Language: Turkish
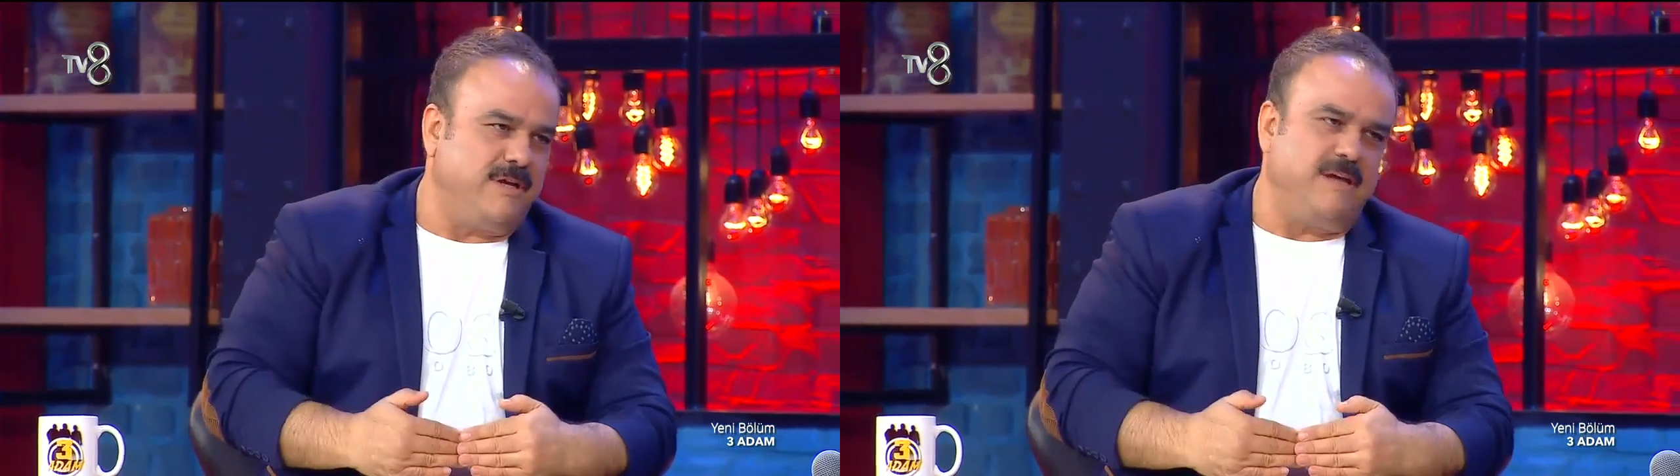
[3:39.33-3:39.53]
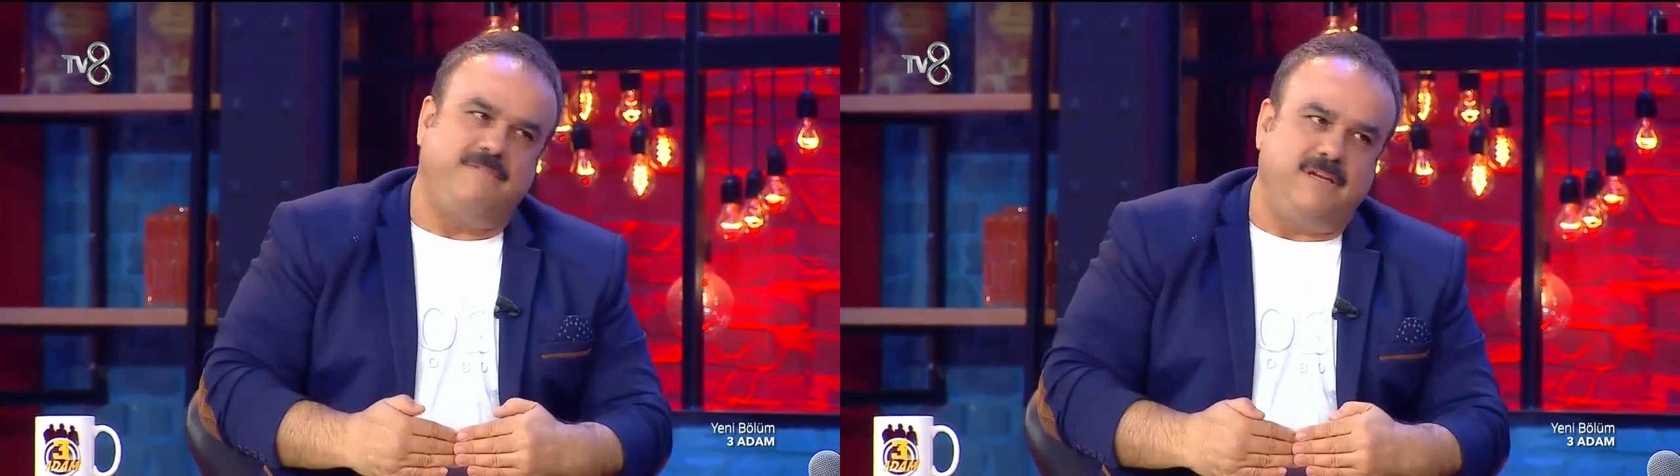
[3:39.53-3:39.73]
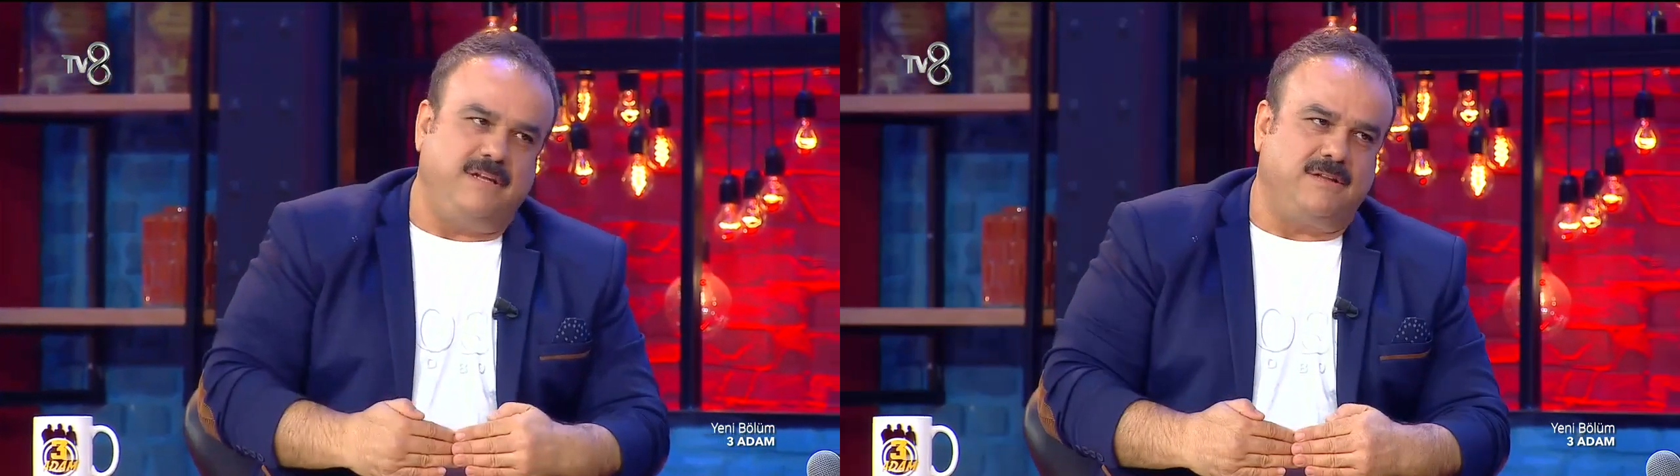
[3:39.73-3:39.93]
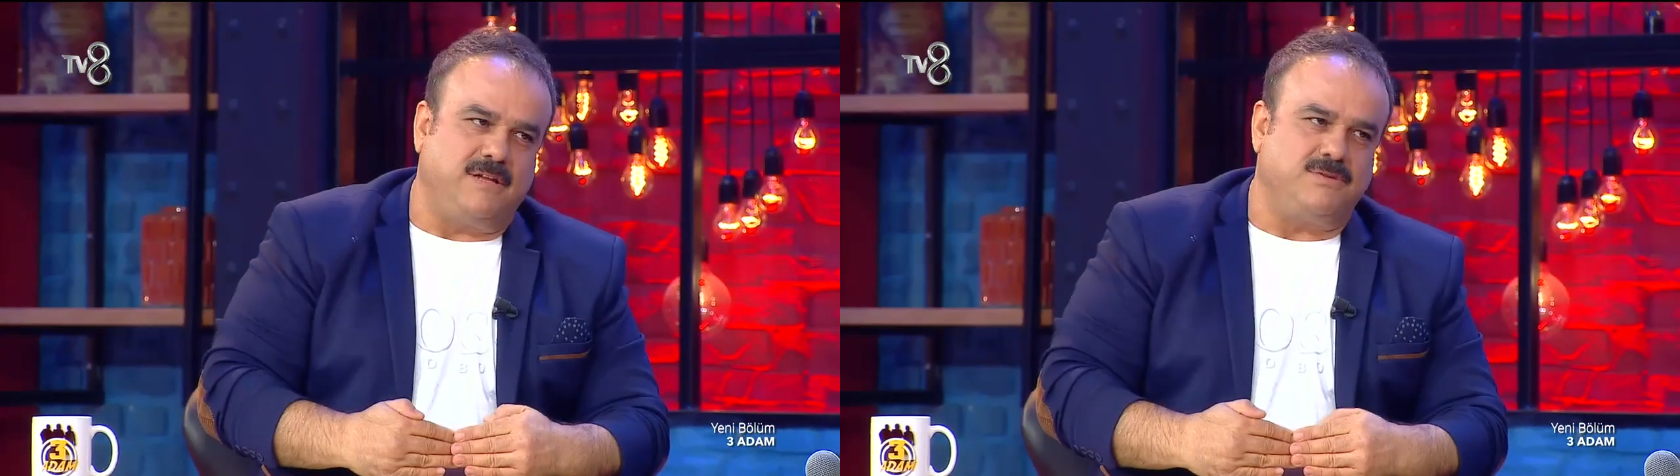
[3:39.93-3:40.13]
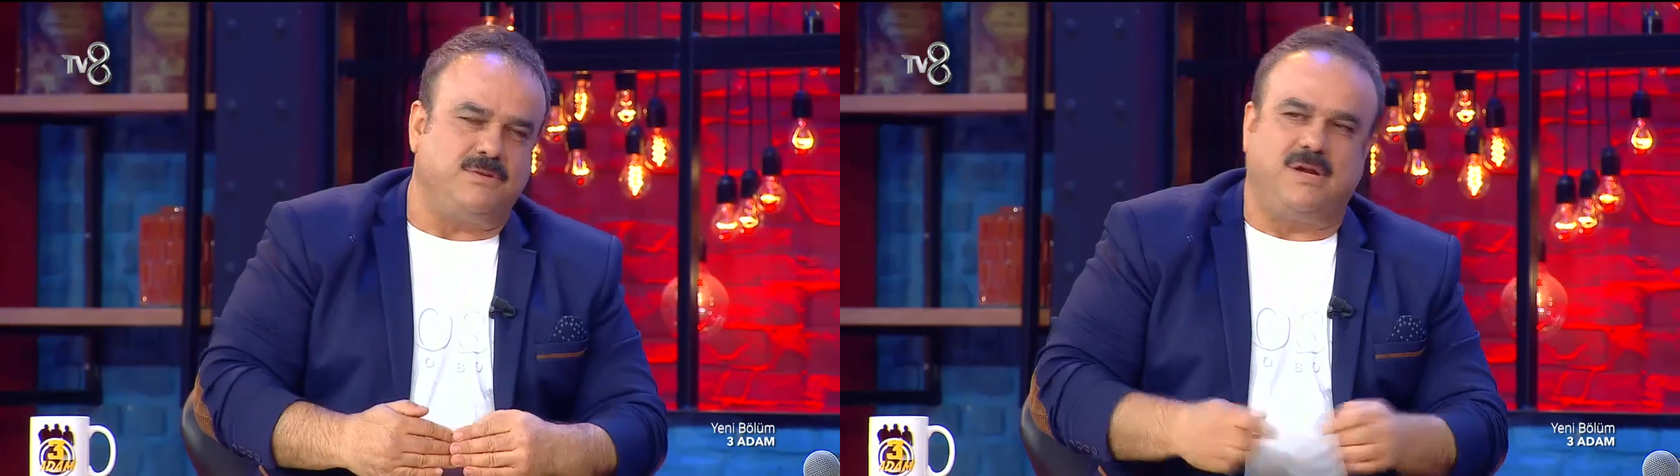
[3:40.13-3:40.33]

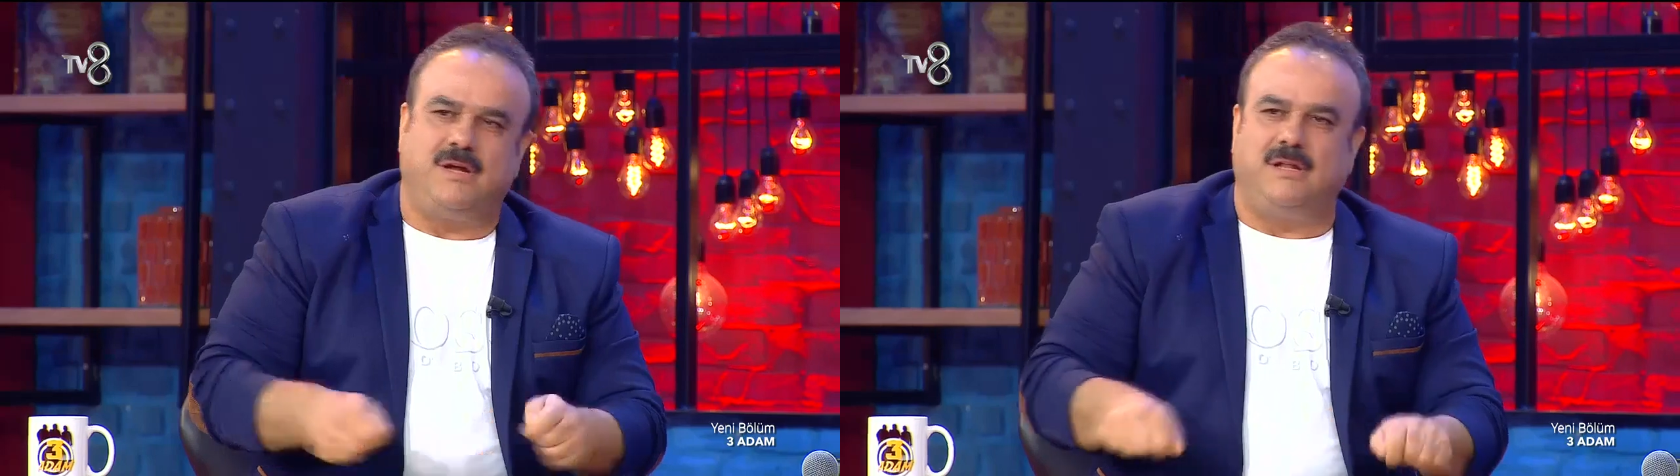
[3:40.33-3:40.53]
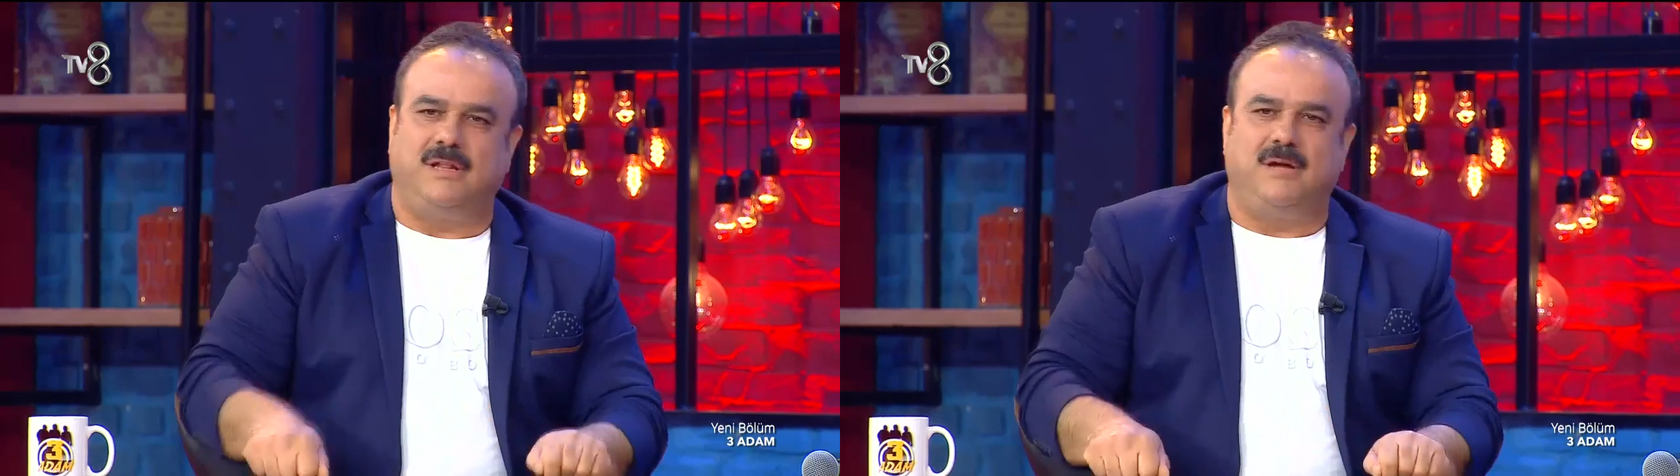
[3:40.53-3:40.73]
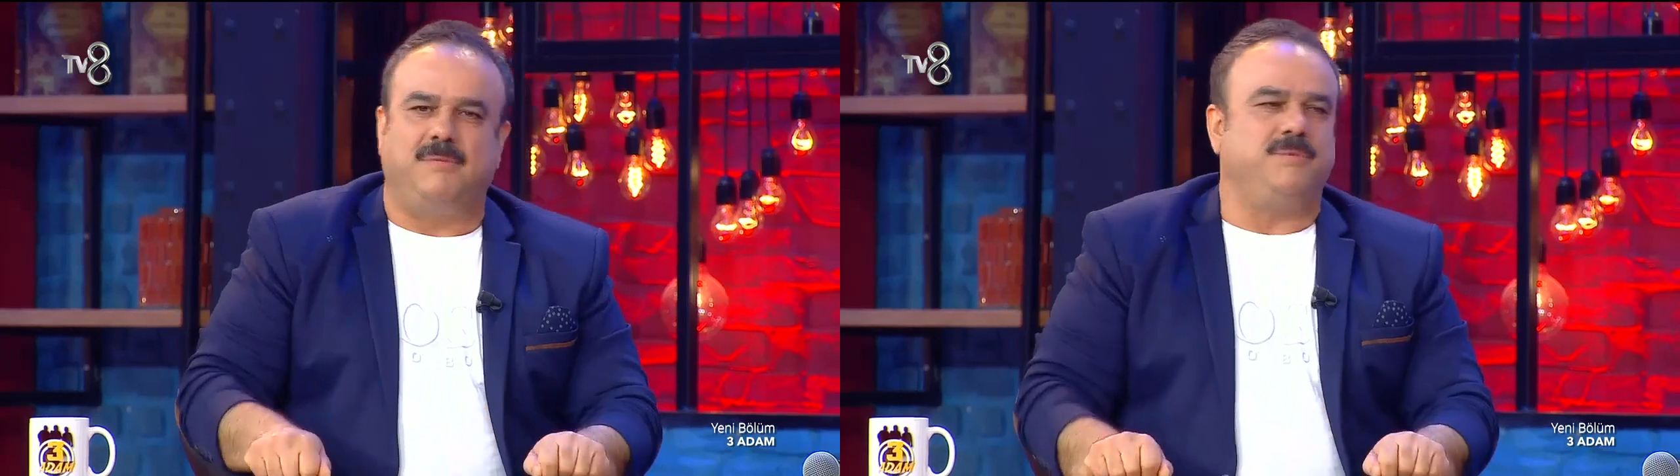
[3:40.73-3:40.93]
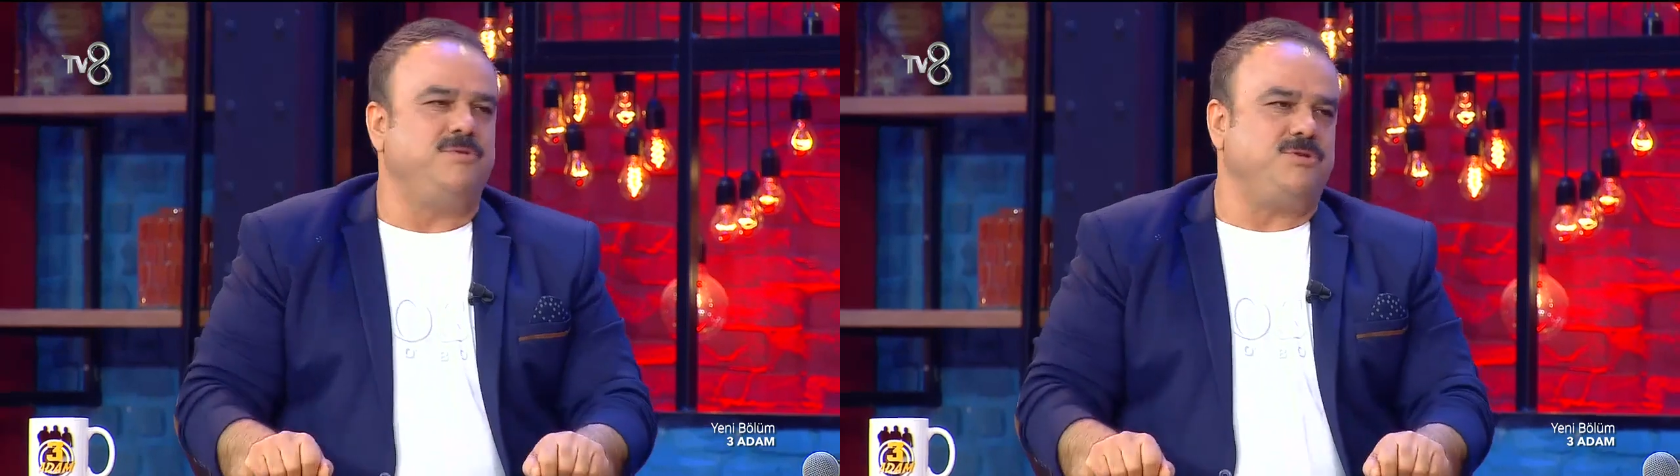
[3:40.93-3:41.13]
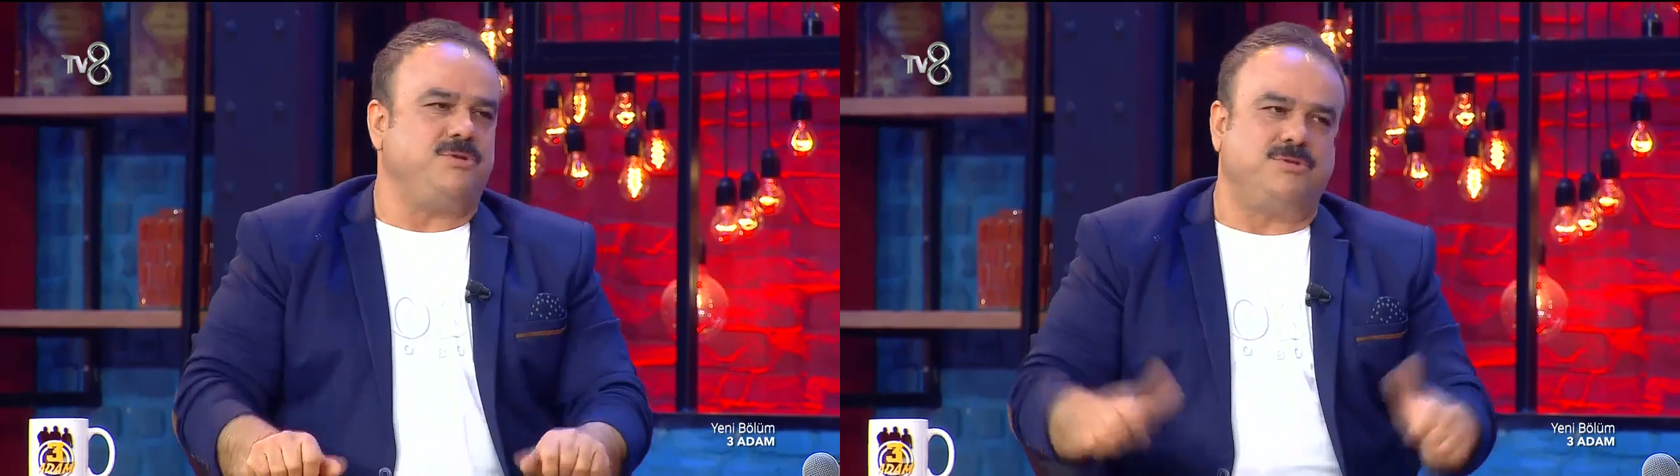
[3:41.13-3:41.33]
evlilikten sonra Allah'ıma bin
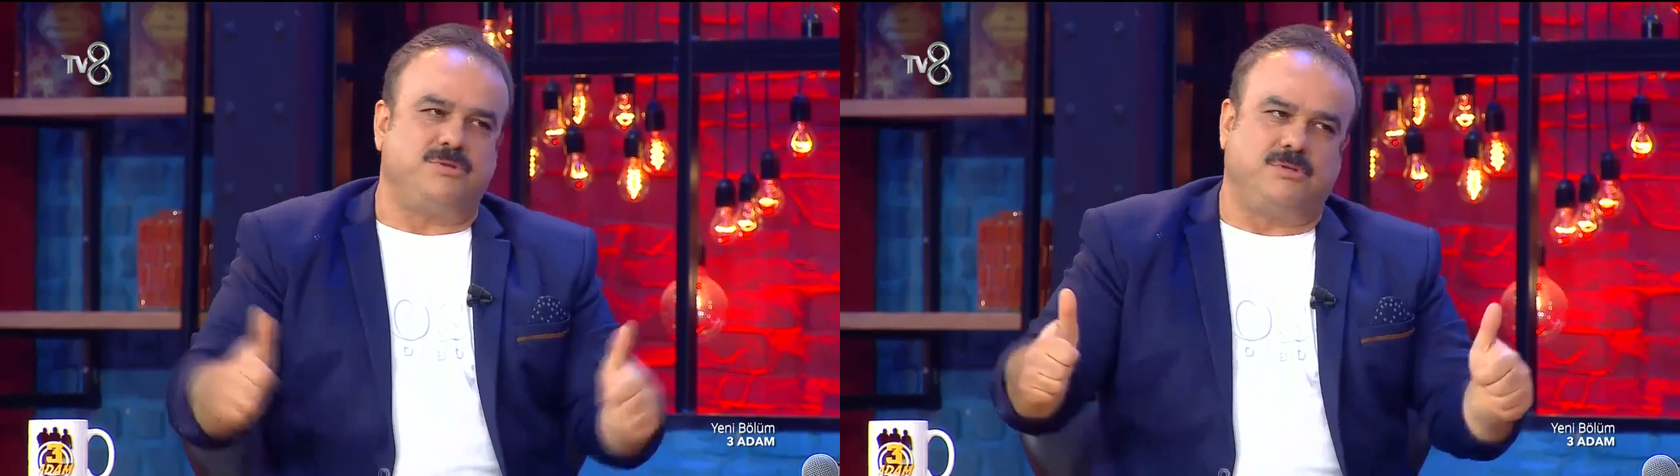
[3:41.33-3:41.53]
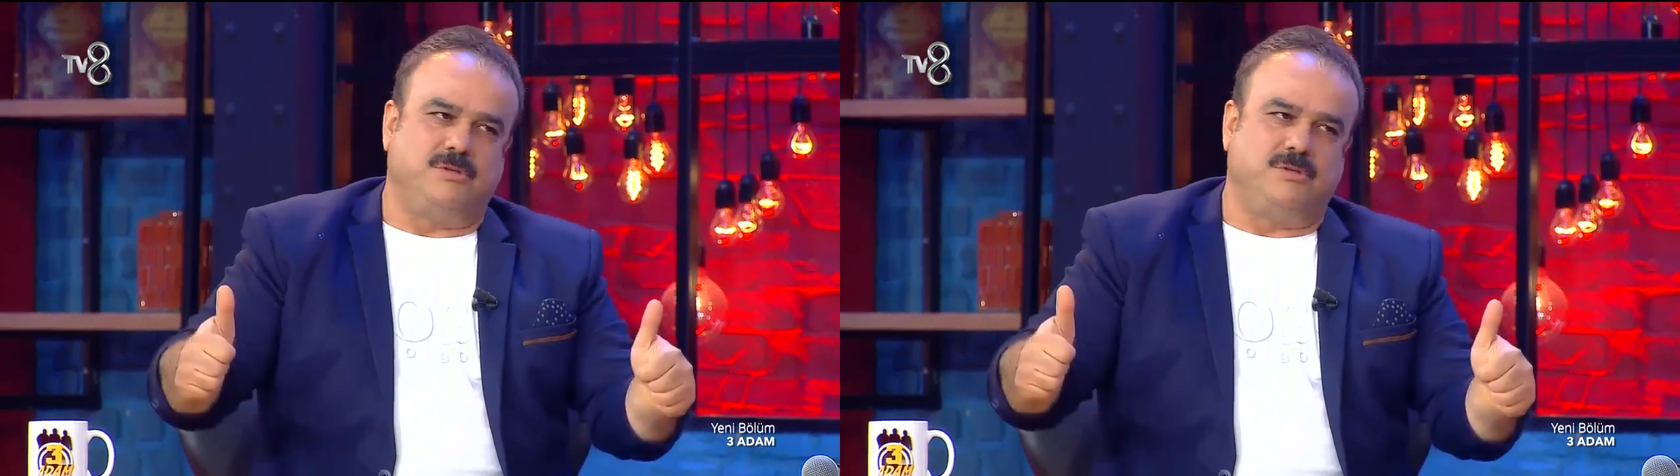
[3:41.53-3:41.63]
şükür.